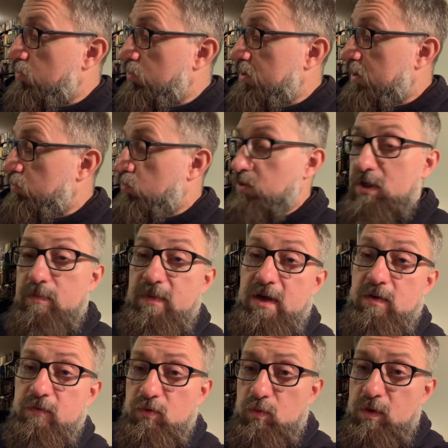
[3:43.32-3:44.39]
ludzie, którzy nie
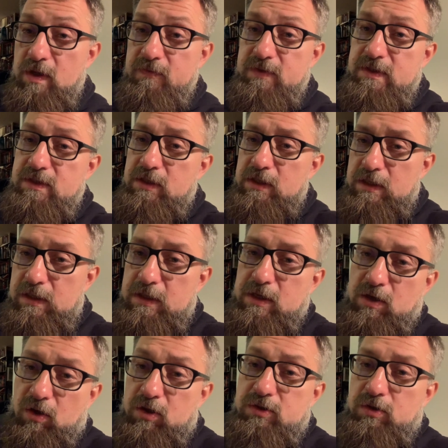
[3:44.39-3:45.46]
mają w ogóle wizji,
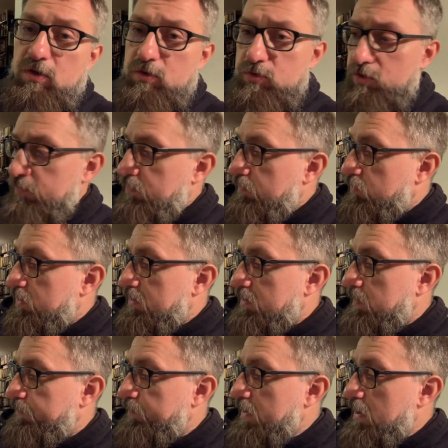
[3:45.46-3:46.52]
o co chodzi w tym
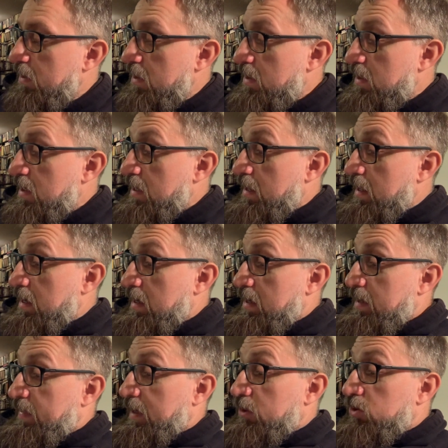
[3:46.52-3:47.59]
wszystkim.
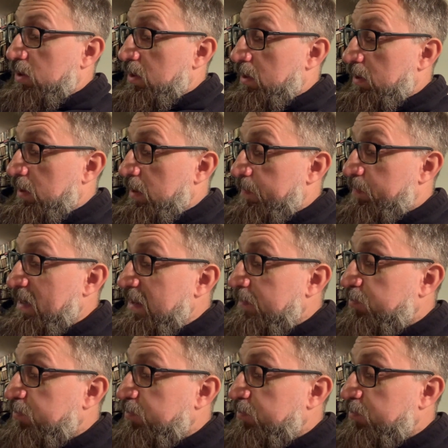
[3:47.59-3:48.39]
Także Plac